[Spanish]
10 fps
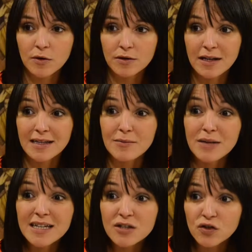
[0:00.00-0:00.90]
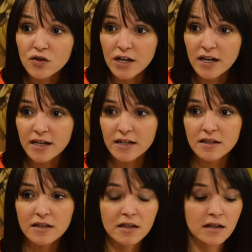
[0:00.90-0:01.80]
entendimiento con la
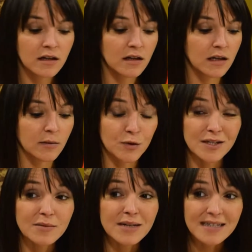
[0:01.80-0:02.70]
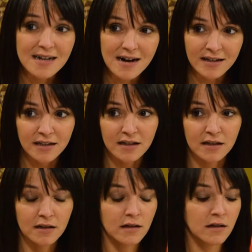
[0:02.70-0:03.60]
gente y muchísima cercanía.
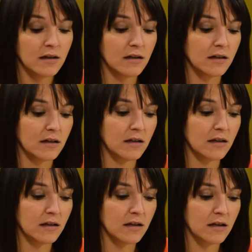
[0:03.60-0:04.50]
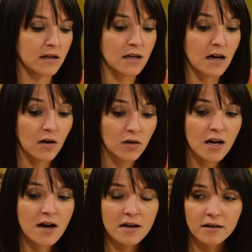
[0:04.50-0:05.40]
Eh, y
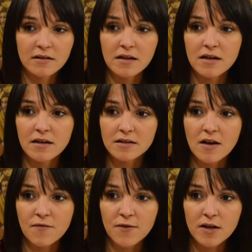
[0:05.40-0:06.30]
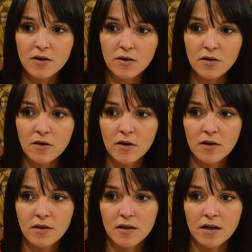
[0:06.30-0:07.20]
ahora este desafío
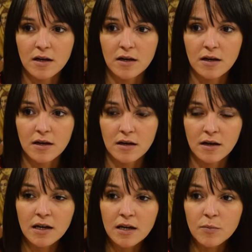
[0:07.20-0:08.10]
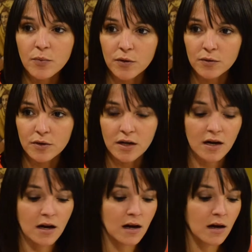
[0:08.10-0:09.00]
de ir por
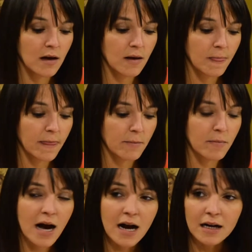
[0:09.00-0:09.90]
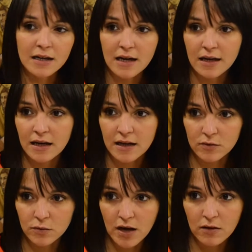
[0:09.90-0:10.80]
una banca en la
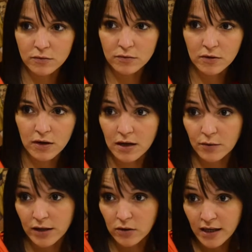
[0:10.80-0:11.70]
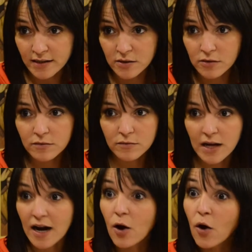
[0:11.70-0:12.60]
legislatura junto a Laura Colazo,
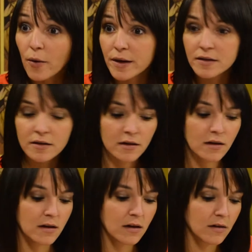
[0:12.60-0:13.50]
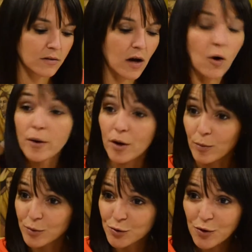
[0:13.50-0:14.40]
una joven, una joven
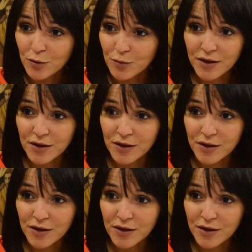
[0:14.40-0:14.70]
como yo, con una